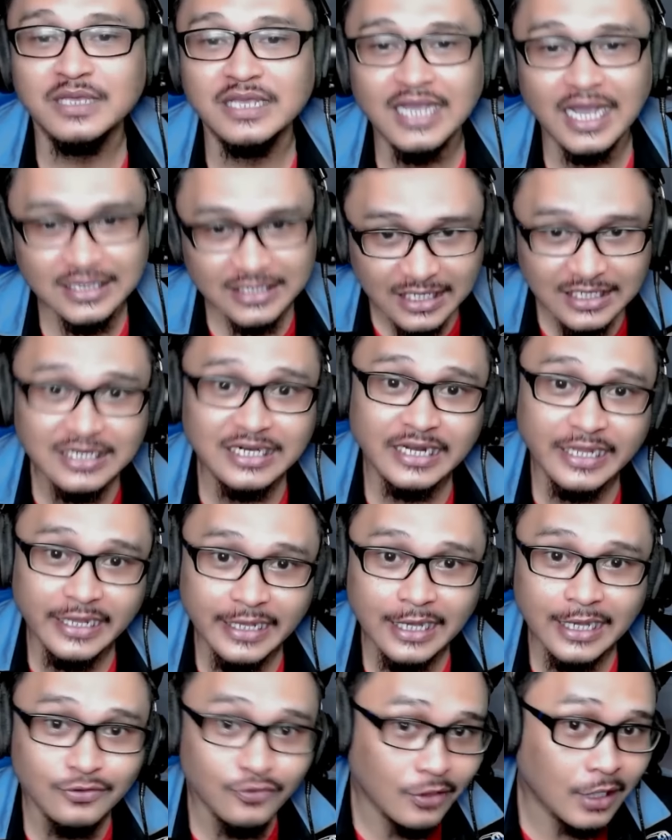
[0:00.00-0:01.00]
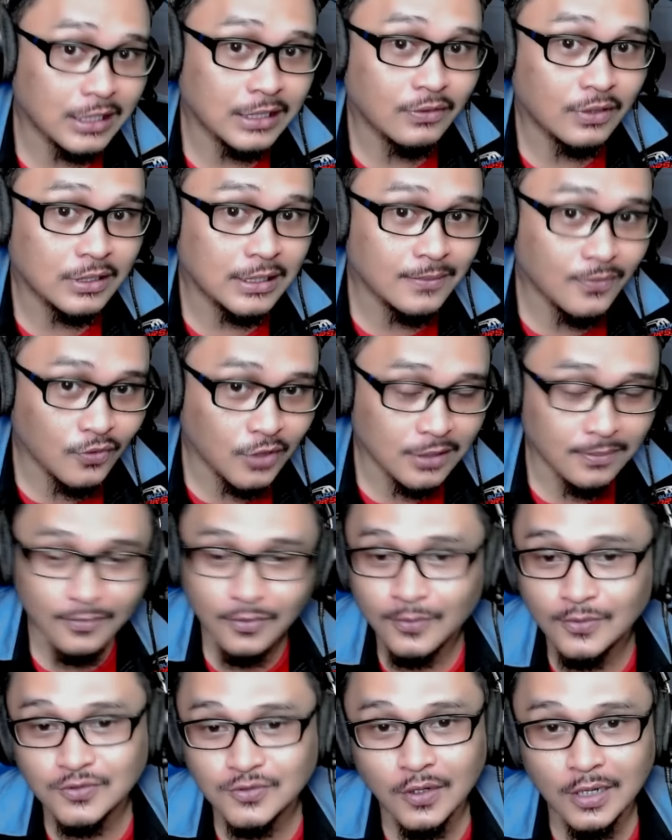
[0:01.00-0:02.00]
mengingatkan Rea untuk kawan-kawan yang
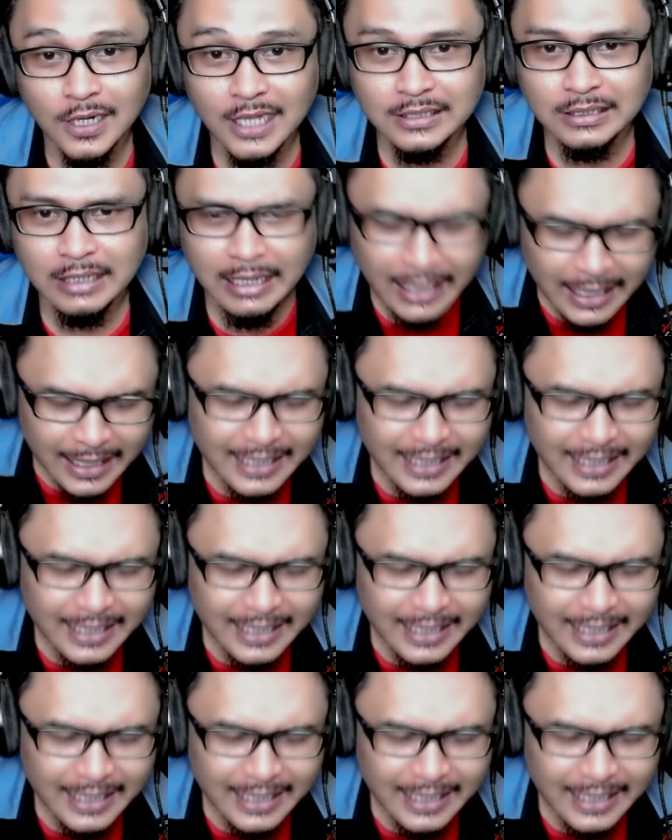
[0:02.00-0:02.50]
mungkin belum sholat.